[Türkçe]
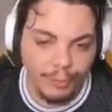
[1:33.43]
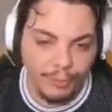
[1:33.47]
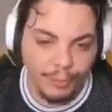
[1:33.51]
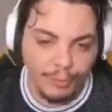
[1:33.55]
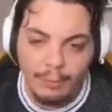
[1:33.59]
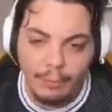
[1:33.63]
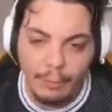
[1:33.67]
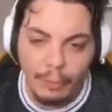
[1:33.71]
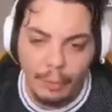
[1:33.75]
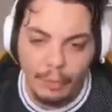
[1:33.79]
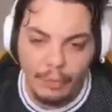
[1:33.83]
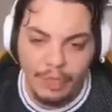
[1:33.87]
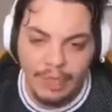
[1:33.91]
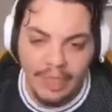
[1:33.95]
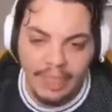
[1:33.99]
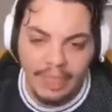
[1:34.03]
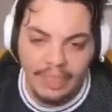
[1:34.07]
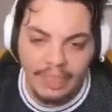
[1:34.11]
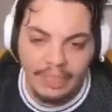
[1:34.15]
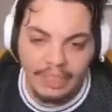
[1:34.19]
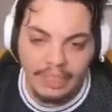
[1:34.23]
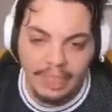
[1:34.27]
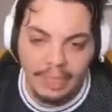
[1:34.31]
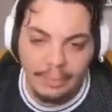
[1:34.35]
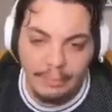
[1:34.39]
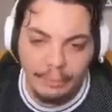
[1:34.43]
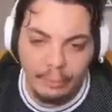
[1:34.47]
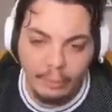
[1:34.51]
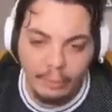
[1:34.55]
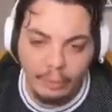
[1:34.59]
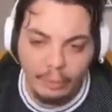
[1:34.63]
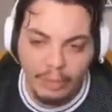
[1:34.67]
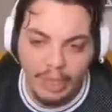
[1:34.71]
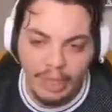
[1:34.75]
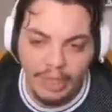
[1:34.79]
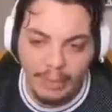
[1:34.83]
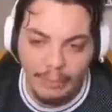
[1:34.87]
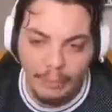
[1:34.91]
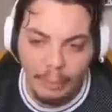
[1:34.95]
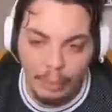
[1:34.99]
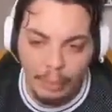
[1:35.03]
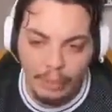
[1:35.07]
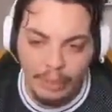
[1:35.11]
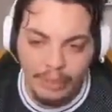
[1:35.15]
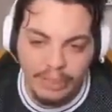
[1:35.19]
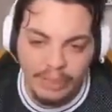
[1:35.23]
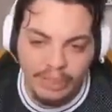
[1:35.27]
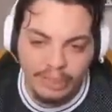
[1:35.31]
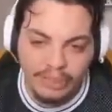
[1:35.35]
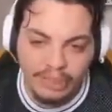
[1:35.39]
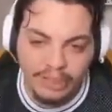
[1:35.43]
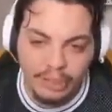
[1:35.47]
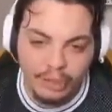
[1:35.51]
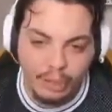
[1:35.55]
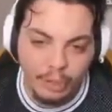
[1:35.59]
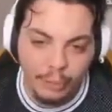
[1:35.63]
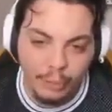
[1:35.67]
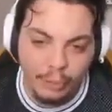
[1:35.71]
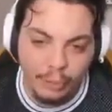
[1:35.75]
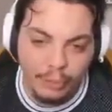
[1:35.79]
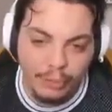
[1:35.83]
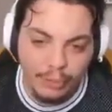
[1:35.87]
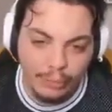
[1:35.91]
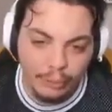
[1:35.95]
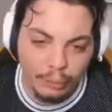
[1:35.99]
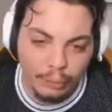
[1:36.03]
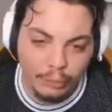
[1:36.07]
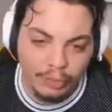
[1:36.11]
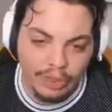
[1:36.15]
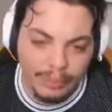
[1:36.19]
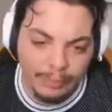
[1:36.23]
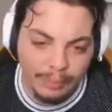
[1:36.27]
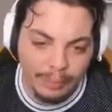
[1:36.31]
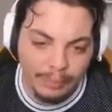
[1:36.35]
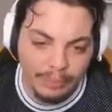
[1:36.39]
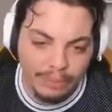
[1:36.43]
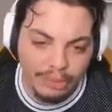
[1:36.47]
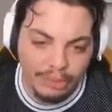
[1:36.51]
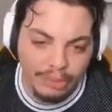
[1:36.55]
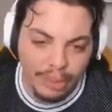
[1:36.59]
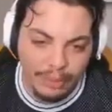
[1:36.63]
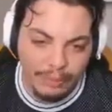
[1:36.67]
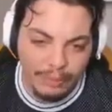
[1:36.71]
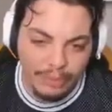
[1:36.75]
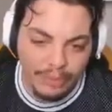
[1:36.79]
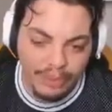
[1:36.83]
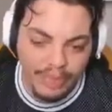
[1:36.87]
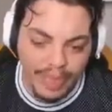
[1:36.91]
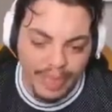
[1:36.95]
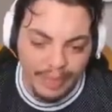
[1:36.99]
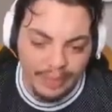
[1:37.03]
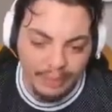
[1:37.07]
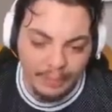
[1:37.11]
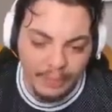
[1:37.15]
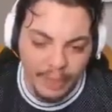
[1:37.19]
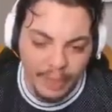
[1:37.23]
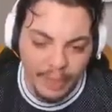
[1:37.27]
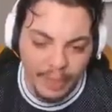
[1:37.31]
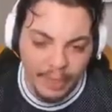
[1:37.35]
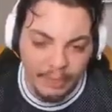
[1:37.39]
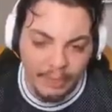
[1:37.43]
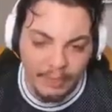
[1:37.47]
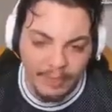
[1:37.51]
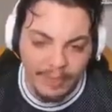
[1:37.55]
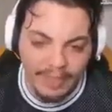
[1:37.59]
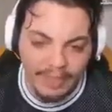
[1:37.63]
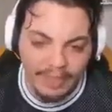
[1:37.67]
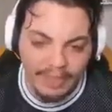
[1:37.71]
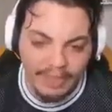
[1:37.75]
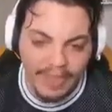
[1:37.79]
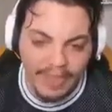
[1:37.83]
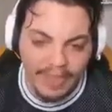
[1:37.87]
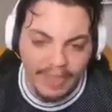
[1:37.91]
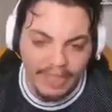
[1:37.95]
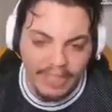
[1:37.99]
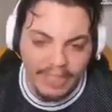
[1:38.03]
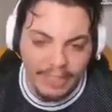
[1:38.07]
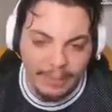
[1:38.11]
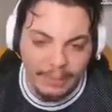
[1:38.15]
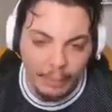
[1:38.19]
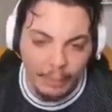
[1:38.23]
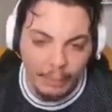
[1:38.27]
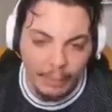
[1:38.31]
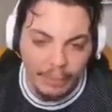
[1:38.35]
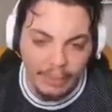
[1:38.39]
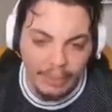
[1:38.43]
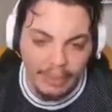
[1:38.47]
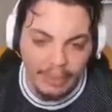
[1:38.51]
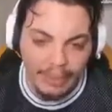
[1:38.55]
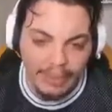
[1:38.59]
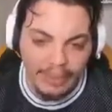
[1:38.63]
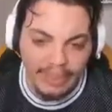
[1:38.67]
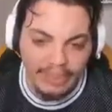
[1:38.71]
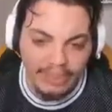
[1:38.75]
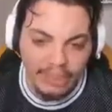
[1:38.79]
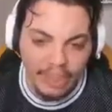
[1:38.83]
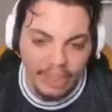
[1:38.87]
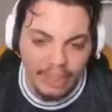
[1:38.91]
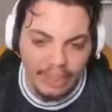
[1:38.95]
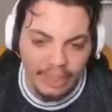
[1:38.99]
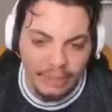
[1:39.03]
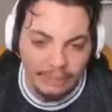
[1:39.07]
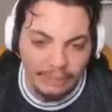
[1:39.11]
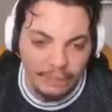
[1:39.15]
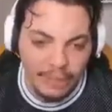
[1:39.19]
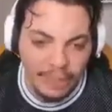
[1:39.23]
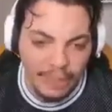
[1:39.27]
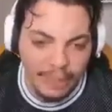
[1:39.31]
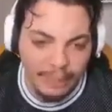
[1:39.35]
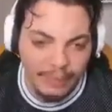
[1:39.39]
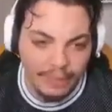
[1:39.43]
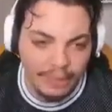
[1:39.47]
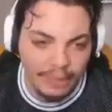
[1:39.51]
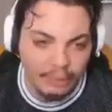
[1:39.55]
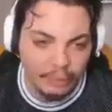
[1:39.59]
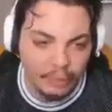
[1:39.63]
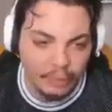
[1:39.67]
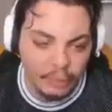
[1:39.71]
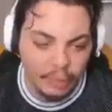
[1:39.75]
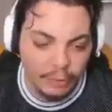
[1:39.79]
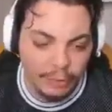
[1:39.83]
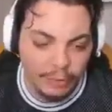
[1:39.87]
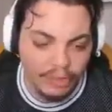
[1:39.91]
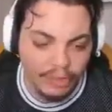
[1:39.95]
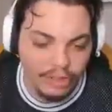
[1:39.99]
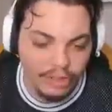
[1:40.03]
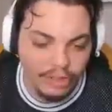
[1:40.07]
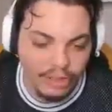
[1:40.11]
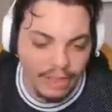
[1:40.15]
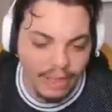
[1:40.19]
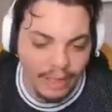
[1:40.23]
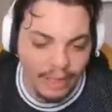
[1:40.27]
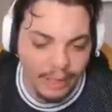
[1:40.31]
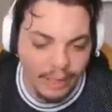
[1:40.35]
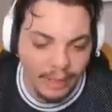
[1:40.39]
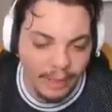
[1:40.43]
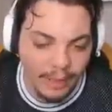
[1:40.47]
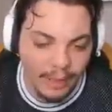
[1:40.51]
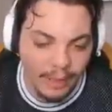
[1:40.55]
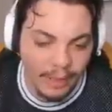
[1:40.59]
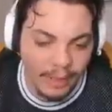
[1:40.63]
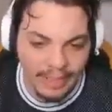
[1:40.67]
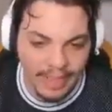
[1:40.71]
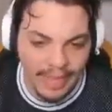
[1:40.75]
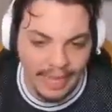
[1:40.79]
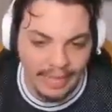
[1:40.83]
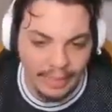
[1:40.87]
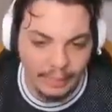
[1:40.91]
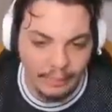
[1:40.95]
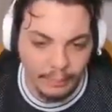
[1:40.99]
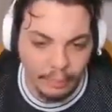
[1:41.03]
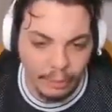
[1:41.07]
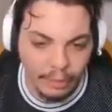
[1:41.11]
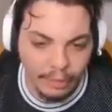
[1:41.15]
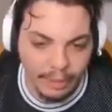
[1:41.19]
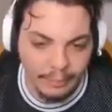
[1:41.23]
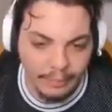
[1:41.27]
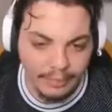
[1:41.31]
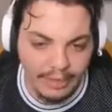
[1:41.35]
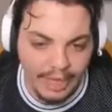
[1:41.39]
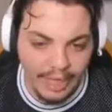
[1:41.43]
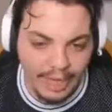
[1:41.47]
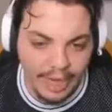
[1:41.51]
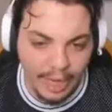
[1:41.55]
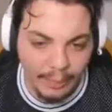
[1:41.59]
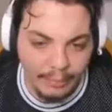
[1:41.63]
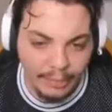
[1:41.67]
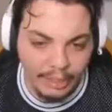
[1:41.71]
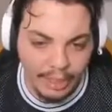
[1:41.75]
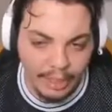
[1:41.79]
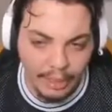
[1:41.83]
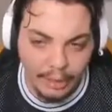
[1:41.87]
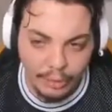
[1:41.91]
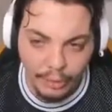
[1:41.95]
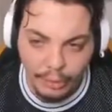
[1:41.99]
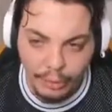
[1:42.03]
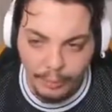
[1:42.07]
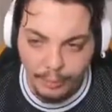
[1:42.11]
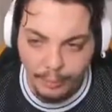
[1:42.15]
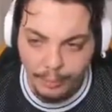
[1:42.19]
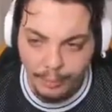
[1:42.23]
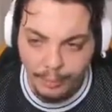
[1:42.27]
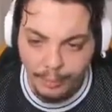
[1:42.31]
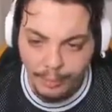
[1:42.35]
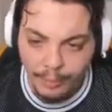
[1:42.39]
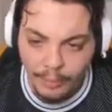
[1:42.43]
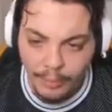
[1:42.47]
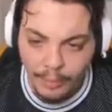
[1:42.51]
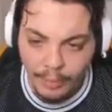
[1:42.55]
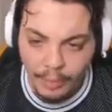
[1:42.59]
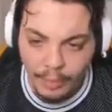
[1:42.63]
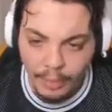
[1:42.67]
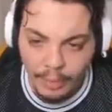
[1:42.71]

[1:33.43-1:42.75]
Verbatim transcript: Diğer bölgeye gideceğim. 3 tane bölgede çıkıyor böyle loot yapabileceğimiz yer. Ve diğer iki bölgede de şantımı denemek istiyorum hızlıca. Geldim hocam selamun aleyküm.